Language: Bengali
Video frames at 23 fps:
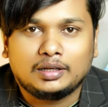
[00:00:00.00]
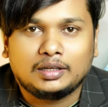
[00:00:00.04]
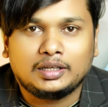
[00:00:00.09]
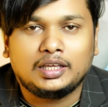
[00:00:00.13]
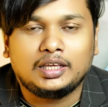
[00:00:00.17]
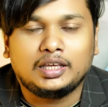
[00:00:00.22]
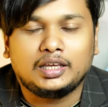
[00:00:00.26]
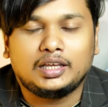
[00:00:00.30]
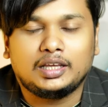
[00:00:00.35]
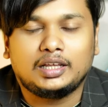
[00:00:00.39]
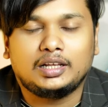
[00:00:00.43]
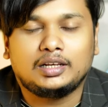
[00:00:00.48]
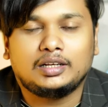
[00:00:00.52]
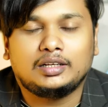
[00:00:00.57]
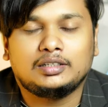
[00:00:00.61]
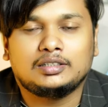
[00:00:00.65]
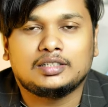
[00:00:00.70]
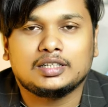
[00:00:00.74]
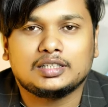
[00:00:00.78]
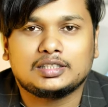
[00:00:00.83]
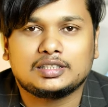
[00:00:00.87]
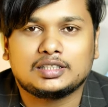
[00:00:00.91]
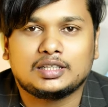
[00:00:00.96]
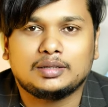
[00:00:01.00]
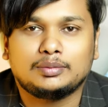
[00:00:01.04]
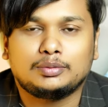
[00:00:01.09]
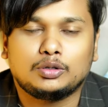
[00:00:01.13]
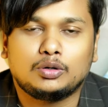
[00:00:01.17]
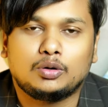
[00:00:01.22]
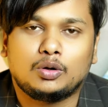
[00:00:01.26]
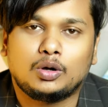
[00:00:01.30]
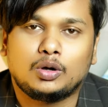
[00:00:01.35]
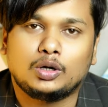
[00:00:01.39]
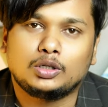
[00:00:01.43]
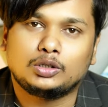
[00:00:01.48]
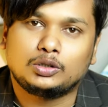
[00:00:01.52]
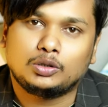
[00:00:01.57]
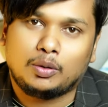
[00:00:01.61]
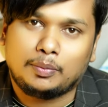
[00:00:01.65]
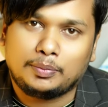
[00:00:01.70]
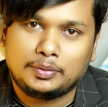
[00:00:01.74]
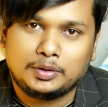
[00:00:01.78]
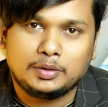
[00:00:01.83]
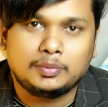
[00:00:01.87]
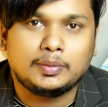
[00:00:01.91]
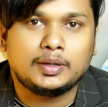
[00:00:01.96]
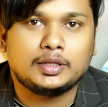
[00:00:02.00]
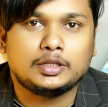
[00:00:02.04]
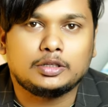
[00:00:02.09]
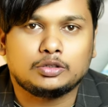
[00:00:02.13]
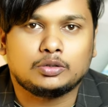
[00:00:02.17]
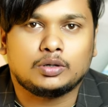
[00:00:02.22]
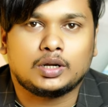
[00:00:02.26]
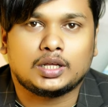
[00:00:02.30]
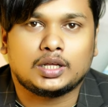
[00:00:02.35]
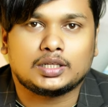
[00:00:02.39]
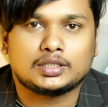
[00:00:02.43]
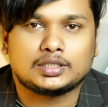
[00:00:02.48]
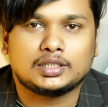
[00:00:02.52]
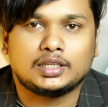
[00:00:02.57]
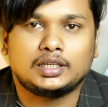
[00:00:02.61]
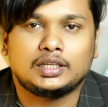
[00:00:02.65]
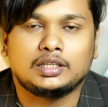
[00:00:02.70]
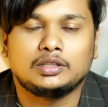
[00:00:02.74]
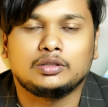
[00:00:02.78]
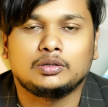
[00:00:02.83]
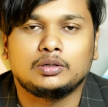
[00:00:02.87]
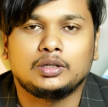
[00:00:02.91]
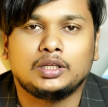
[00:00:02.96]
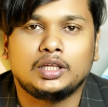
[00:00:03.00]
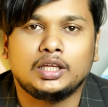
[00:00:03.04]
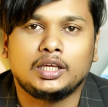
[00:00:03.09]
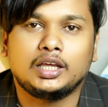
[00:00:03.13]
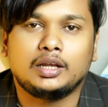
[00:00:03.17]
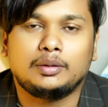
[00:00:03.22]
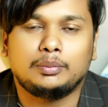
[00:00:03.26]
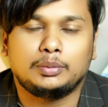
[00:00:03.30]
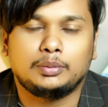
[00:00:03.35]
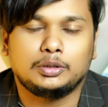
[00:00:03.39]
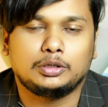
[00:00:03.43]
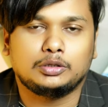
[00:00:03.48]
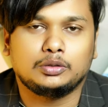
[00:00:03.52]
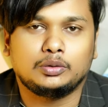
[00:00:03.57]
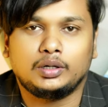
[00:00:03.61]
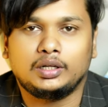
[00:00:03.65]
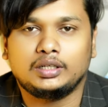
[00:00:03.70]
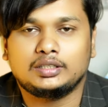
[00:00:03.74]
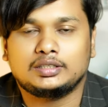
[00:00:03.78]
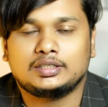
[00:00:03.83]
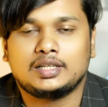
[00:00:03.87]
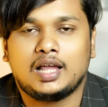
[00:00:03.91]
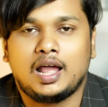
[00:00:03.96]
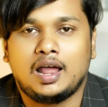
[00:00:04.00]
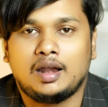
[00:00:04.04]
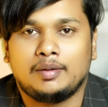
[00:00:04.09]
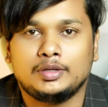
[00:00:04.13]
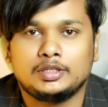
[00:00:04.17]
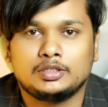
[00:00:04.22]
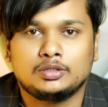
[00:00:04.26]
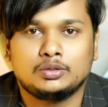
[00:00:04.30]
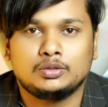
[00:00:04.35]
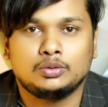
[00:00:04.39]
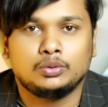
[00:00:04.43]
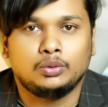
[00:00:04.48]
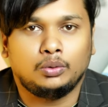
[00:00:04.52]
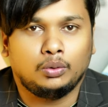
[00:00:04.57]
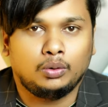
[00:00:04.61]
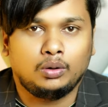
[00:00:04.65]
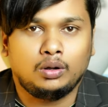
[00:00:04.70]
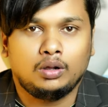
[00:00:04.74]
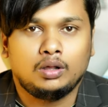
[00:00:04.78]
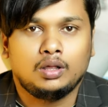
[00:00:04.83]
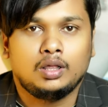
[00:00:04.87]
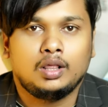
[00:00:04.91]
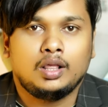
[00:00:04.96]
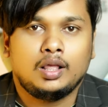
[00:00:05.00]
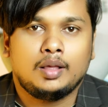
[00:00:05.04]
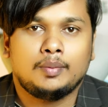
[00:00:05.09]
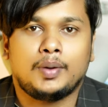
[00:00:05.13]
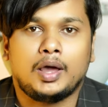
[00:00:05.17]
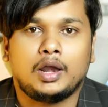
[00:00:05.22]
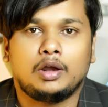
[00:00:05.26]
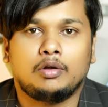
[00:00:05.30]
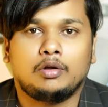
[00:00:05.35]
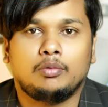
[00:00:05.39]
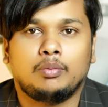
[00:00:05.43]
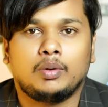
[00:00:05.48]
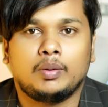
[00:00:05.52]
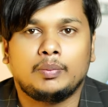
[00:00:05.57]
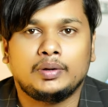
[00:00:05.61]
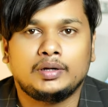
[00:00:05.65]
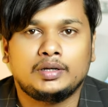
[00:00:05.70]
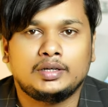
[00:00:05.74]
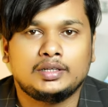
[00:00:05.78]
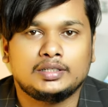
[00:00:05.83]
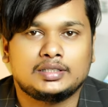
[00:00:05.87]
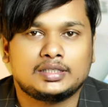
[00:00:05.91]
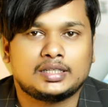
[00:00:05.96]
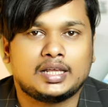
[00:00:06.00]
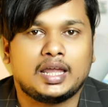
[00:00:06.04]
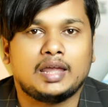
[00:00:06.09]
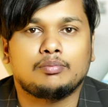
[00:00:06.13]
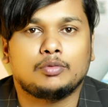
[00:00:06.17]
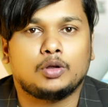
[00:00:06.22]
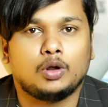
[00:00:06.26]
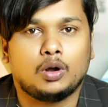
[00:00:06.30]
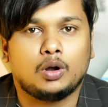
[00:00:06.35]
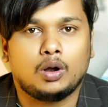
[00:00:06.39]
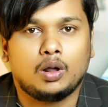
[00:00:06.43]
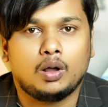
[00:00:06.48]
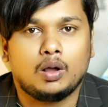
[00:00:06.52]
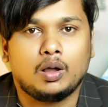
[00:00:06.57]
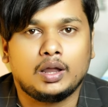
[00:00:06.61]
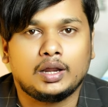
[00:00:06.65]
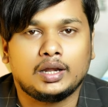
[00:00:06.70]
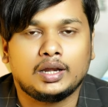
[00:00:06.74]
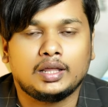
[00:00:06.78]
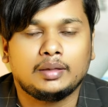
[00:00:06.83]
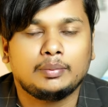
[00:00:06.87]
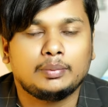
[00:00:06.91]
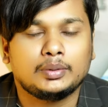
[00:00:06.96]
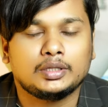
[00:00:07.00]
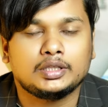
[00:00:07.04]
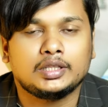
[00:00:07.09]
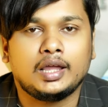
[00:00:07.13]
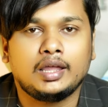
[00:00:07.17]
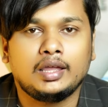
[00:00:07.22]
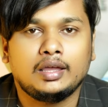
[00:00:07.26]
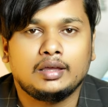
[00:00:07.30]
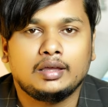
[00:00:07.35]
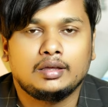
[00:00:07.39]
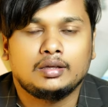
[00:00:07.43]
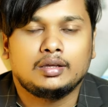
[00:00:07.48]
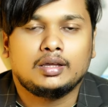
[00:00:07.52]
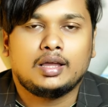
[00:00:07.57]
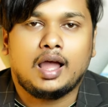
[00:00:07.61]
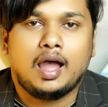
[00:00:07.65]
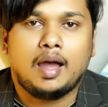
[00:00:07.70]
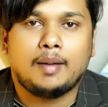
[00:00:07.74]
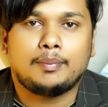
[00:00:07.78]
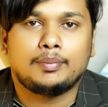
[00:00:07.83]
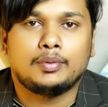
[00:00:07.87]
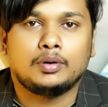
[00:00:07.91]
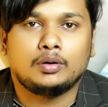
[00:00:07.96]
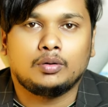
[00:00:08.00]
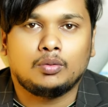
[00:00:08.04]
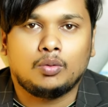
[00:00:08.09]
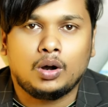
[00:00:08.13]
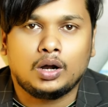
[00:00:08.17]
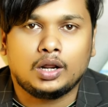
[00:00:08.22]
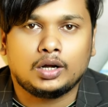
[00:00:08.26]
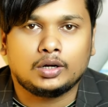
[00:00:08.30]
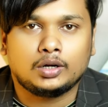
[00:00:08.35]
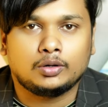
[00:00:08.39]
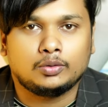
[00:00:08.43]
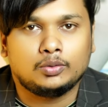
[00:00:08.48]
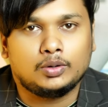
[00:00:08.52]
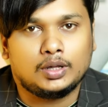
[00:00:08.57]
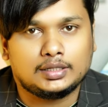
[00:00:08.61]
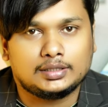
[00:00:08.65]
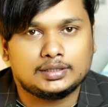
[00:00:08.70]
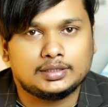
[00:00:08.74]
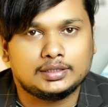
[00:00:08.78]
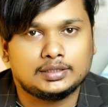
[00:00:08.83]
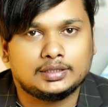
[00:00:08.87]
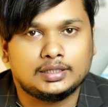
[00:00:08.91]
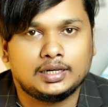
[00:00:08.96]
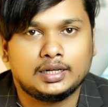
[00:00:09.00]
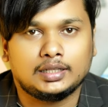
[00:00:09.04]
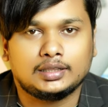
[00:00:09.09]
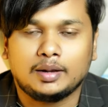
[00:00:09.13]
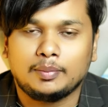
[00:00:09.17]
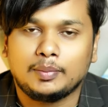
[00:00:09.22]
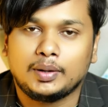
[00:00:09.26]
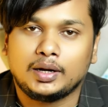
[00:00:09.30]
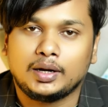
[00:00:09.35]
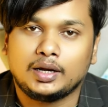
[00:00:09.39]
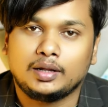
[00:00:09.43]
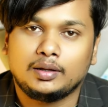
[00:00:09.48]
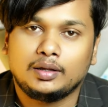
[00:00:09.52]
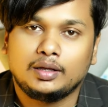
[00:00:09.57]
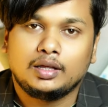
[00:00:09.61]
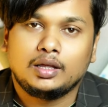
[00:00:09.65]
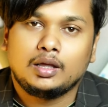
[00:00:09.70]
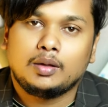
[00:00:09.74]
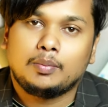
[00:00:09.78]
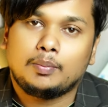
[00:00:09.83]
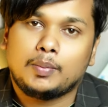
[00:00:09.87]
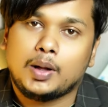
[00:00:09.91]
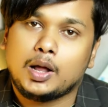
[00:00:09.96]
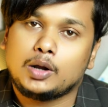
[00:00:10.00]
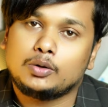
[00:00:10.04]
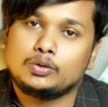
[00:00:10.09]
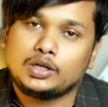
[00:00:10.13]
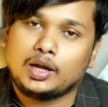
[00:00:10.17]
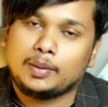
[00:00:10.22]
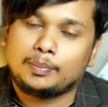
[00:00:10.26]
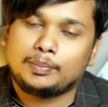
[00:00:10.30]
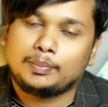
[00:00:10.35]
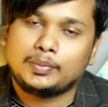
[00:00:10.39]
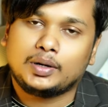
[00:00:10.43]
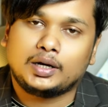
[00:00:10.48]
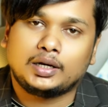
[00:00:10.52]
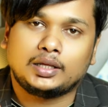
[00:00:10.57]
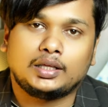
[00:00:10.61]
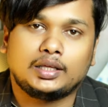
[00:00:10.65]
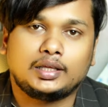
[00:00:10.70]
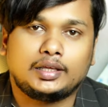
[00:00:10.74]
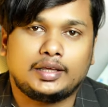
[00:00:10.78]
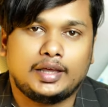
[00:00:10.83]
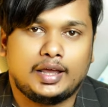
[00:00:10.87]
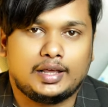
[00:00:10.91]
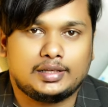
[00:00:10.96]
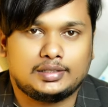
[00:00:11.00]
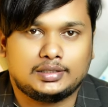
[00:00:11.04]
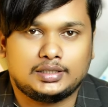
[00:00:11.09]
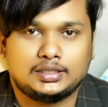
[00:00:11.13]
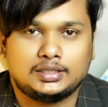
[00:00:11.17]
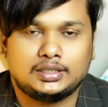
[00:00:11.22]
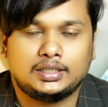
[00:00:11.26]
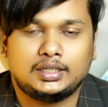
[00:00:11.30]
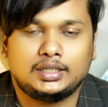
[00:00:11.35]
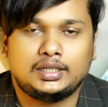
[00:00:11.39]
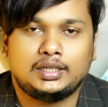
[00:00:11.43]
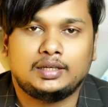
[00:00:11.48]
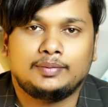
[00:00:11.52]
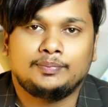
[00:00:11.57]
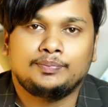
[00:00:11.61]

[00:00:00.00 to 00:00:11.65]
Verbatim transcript: গিক ডেসক্রিপশন হয়তো অপটিমাইজেশন আছে কিন্তু গিকের ভিতরে সার্ভিসগুলো ভালোভাবে ডিসক্রাইব করা হয় নাই বিদায় আপনার অর্ডারগুলো আসতেছে না তার মানে মানুষ আপনার গিকে আসতেছে